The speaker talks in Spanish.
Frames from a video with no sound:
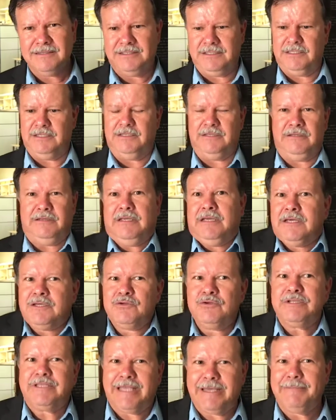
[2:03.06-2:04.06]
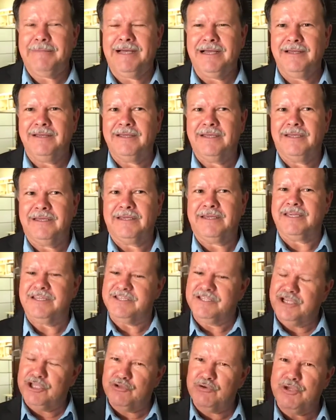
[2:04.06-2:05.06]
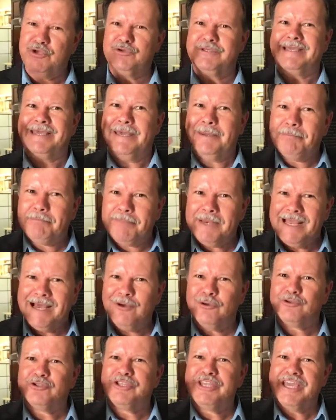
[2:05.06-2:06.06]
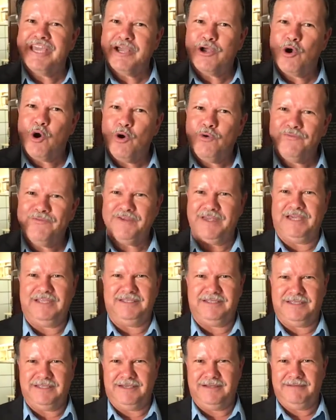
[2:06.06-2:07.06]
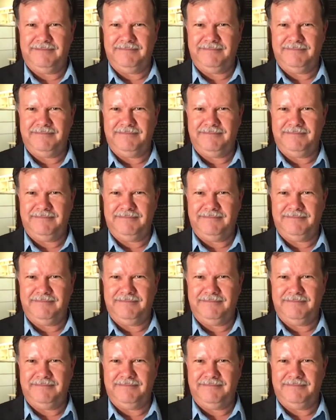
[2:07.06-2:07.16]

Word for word: Es, es un tema que siendo ellos empleados de confianza,